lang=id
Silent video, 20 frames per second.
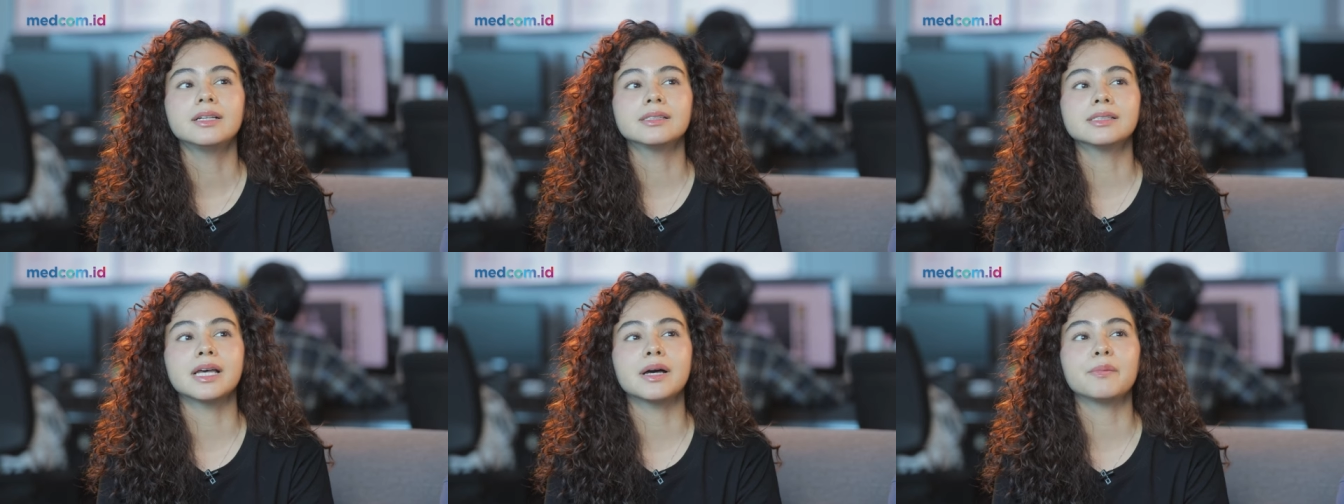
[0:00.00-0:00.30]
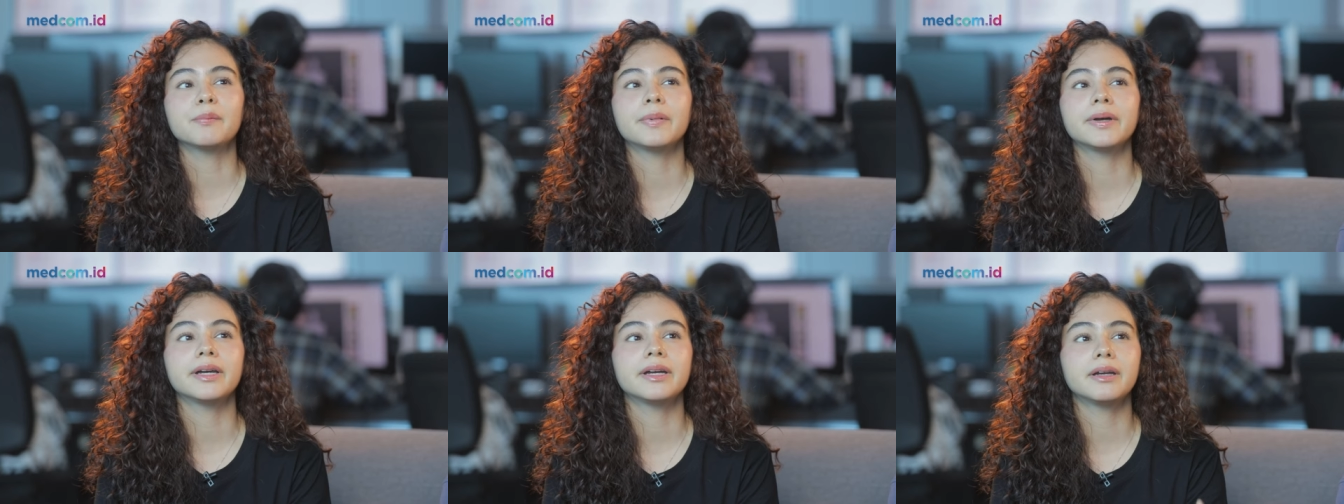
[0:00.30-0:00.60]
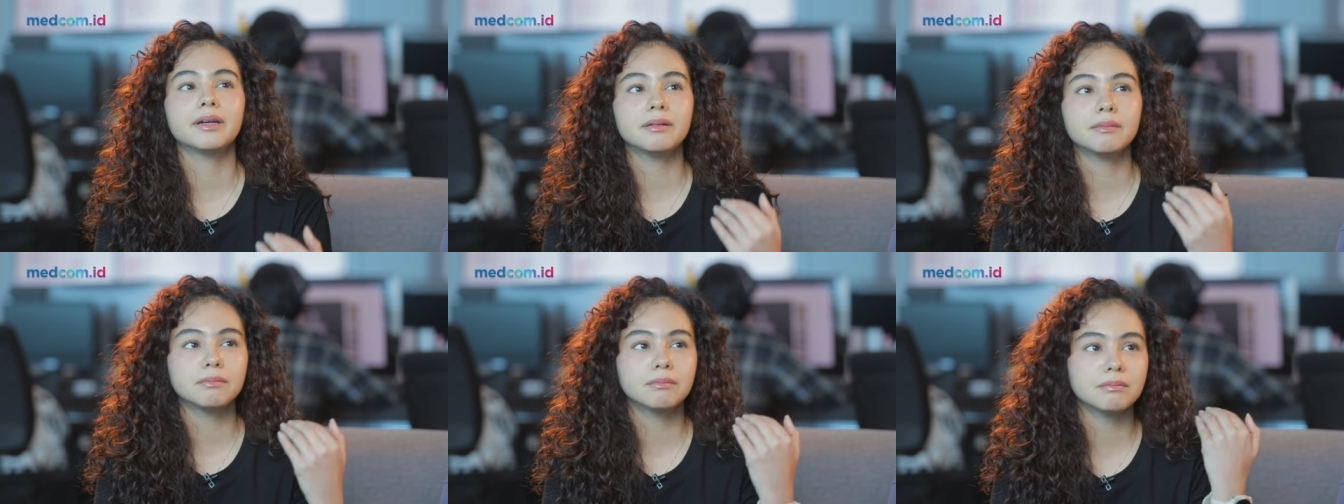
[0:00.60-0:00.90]

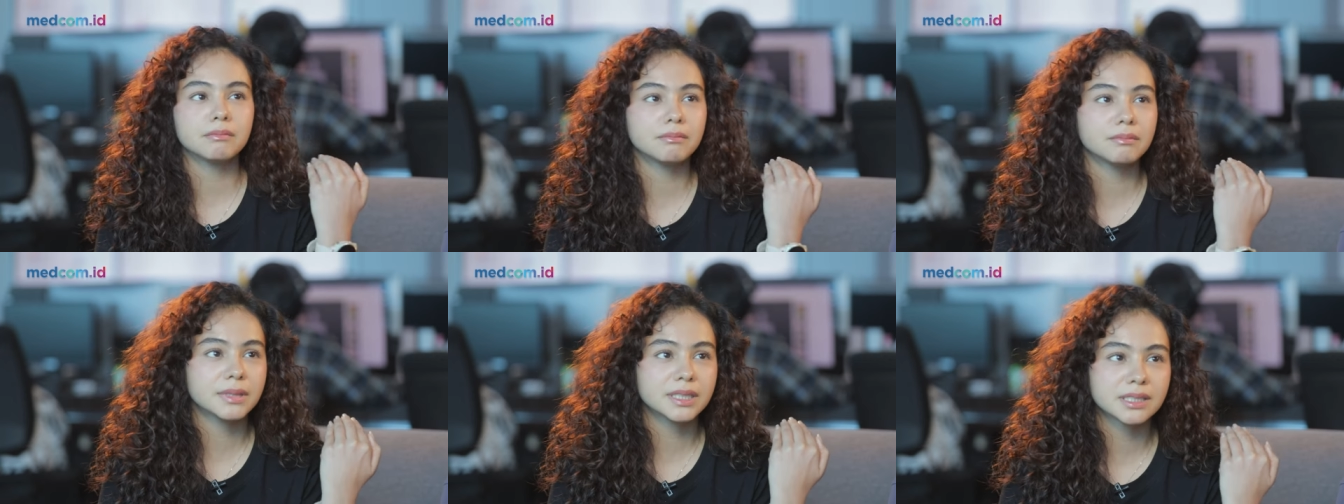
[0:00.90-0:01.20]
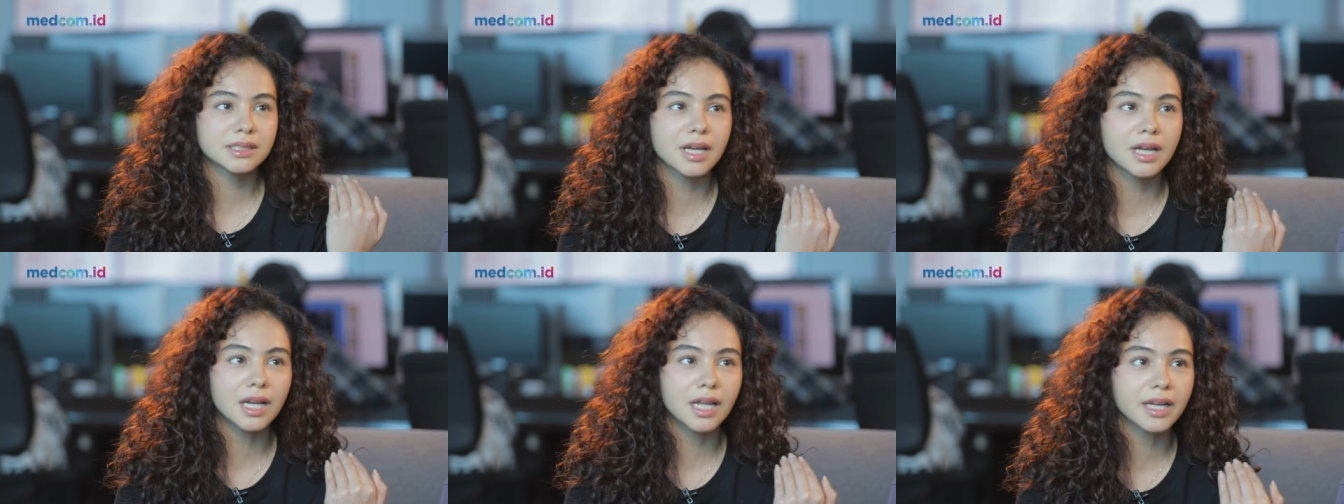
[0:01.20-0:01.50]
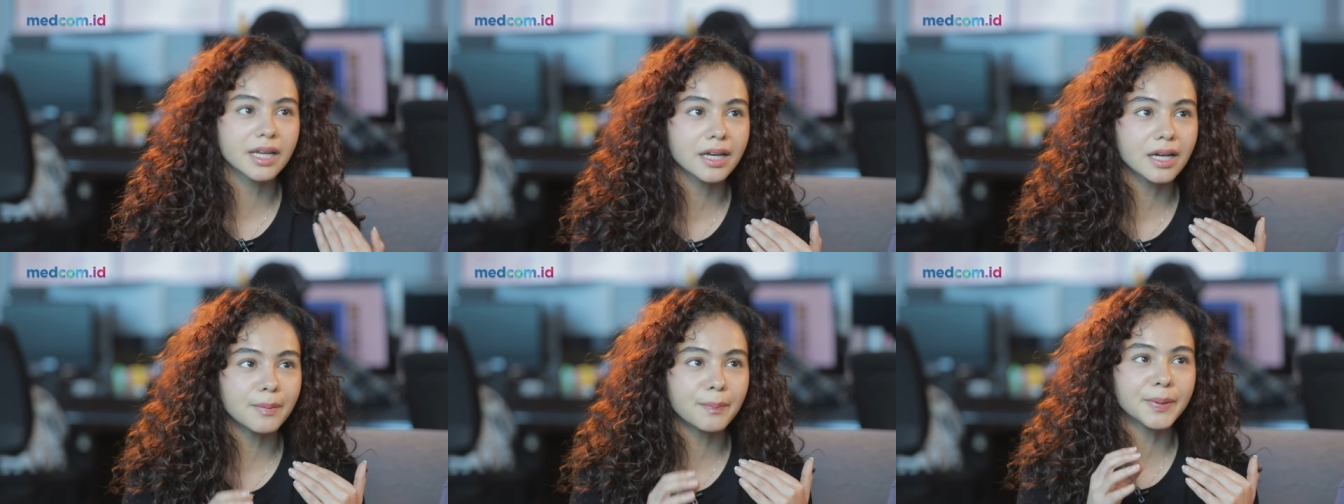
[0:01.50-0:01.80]
sampai Mas
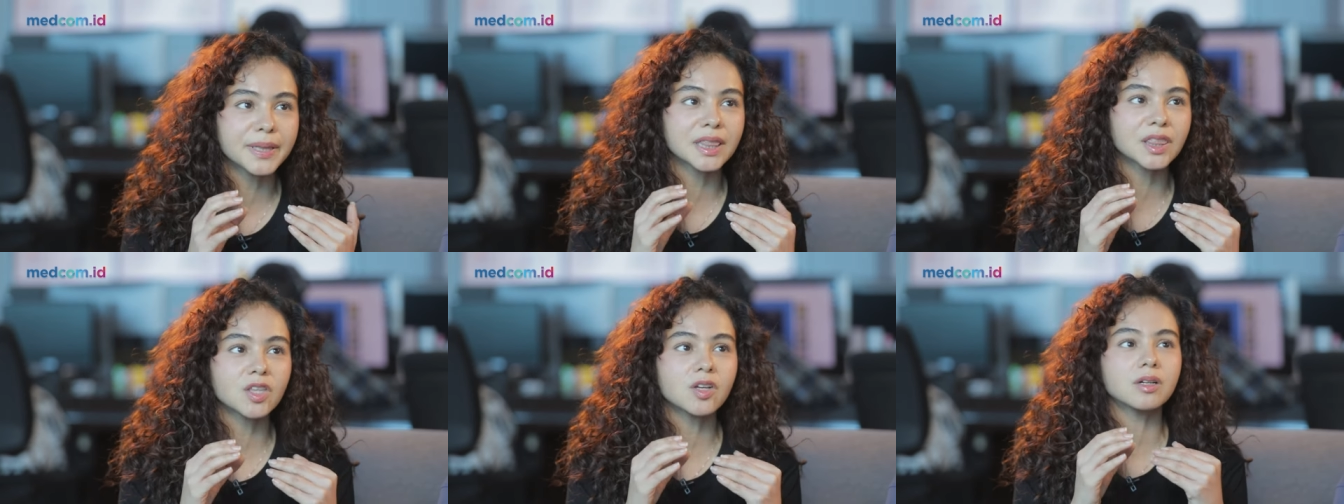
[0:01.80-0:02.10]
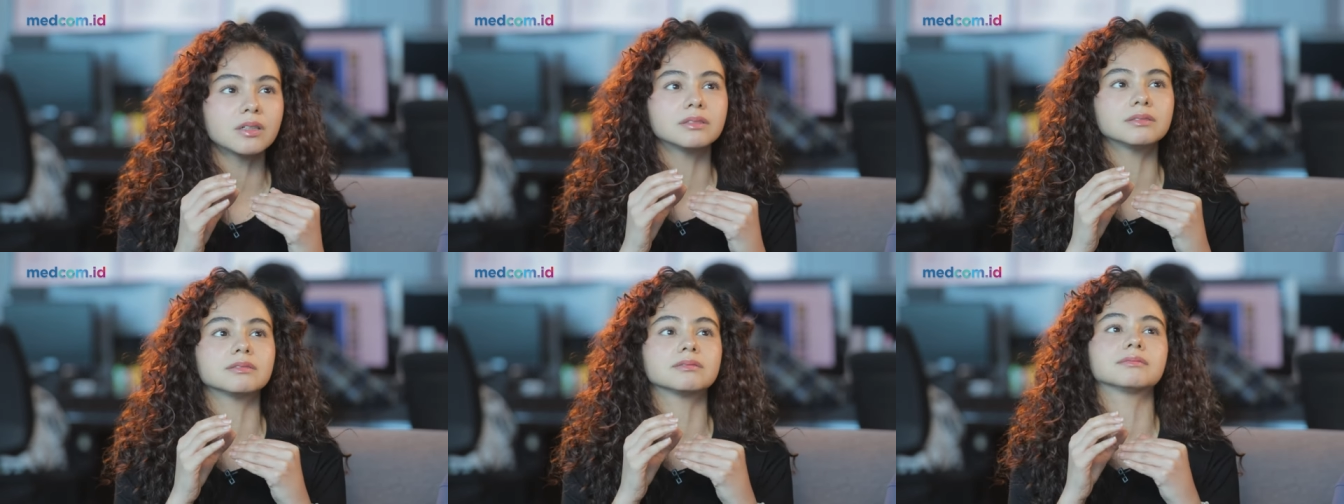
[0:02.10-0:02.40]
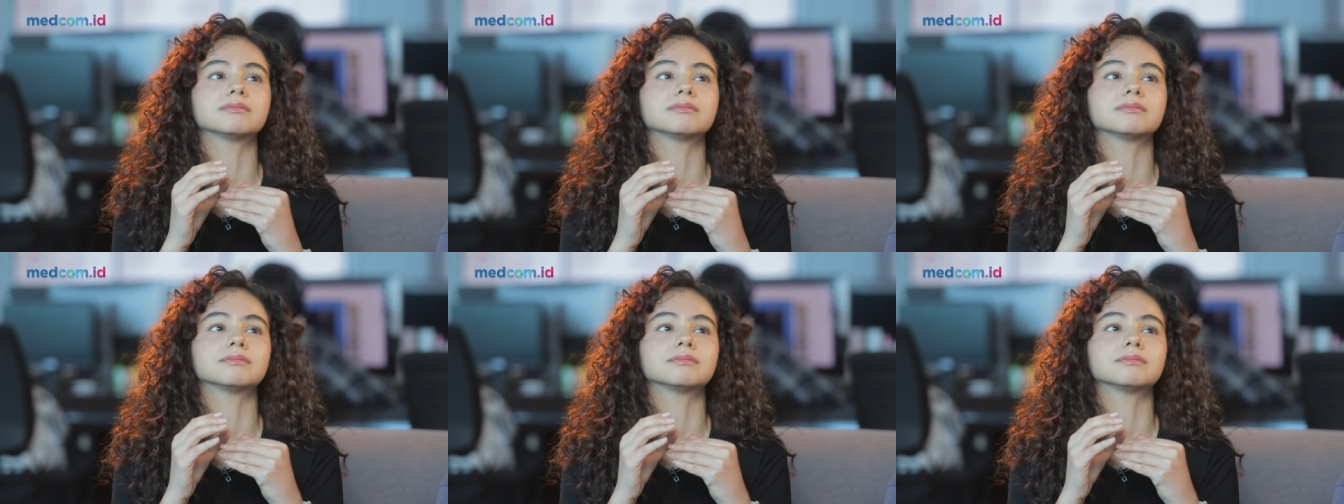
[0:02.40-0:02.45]
Galangnya kepentok